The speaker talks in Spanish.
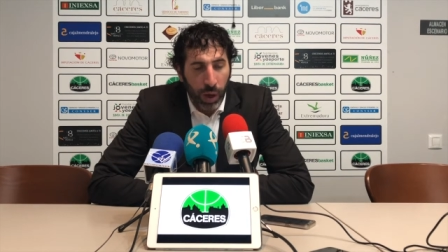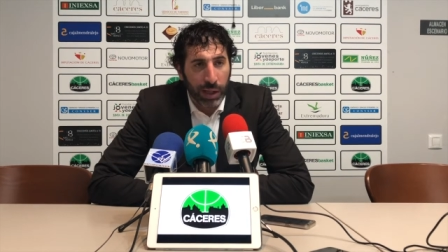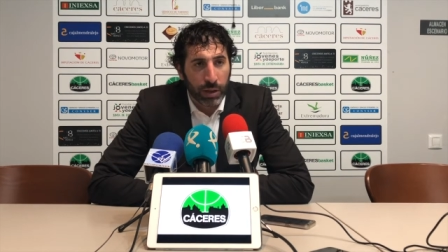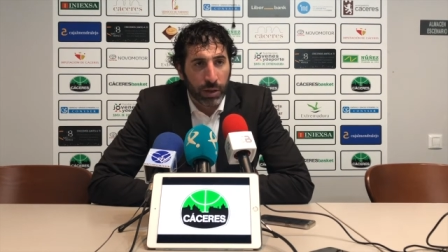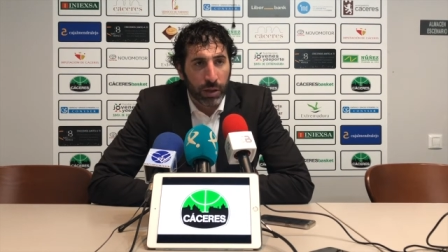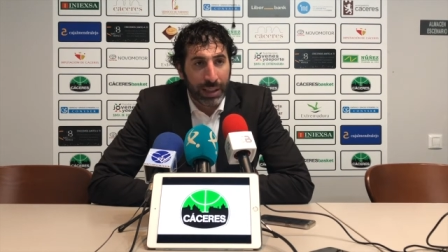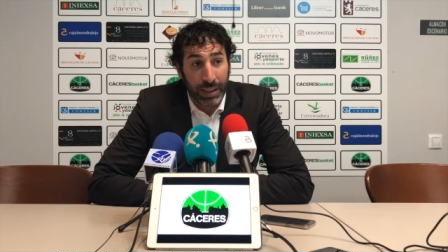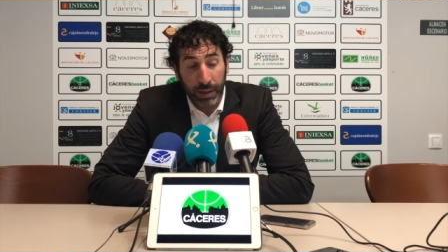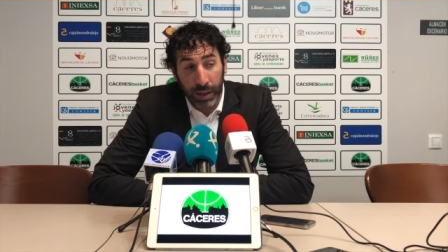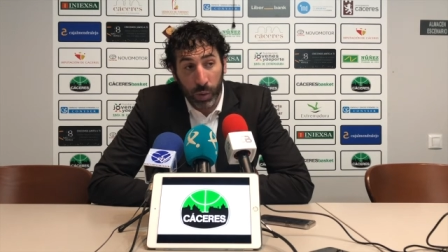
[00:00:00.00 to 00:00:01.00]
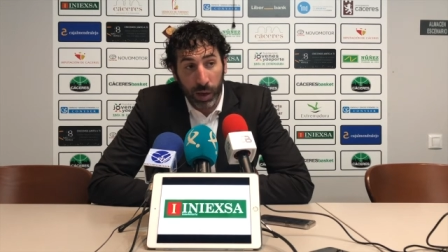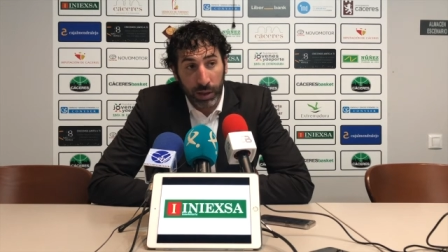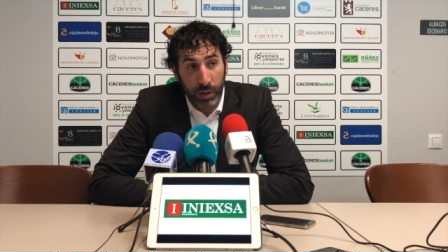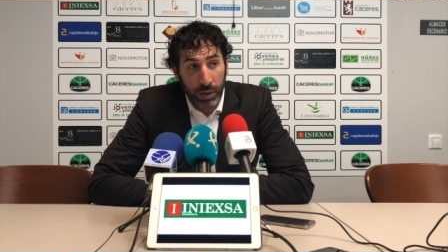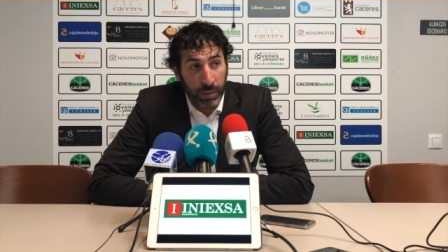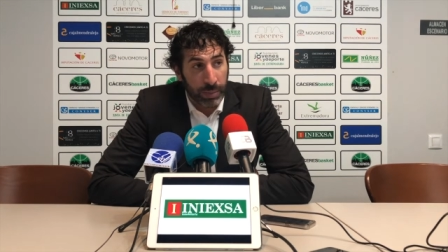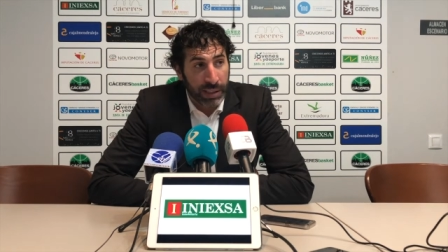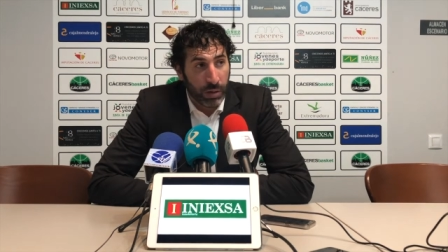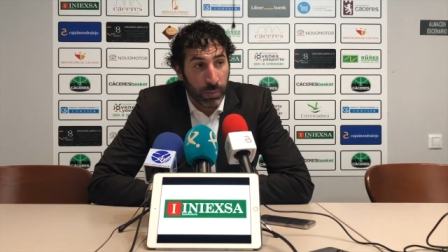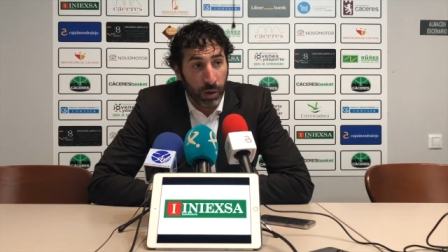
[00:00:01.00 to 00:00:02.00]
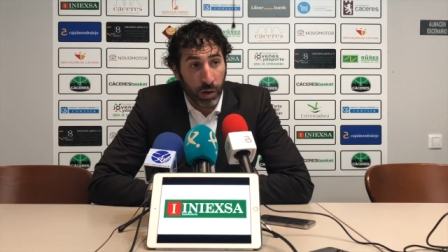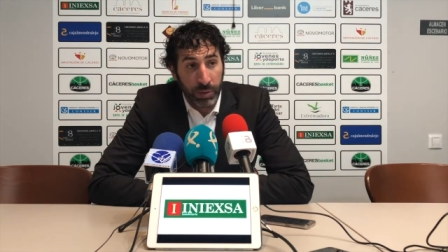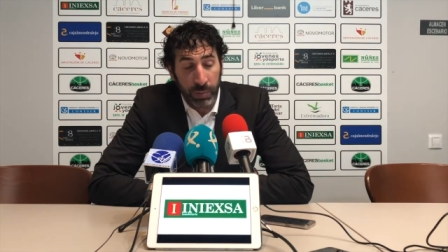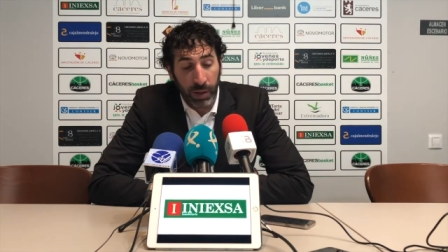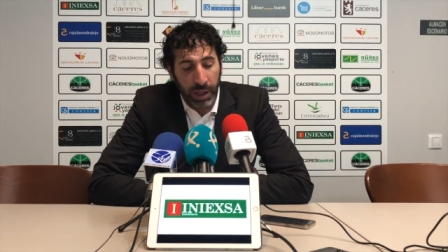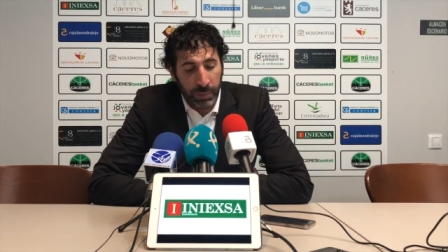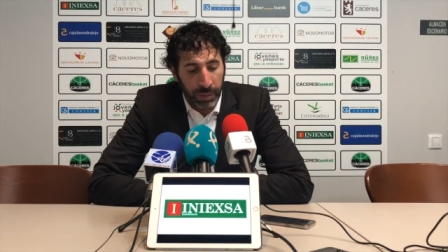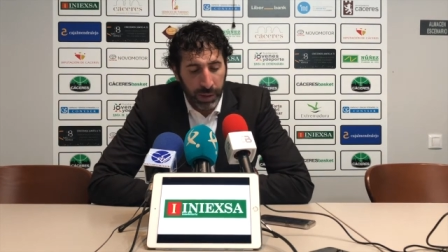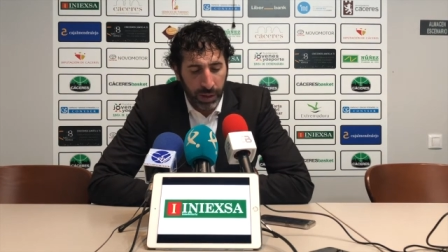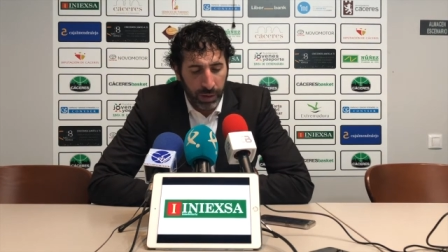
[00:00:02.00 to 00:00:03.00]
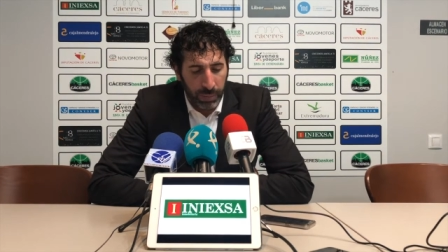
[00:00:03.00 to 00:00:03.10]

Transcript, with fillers: cuarto, el tercer cuarto, iba a pasar un poco lo mismo que en el primero,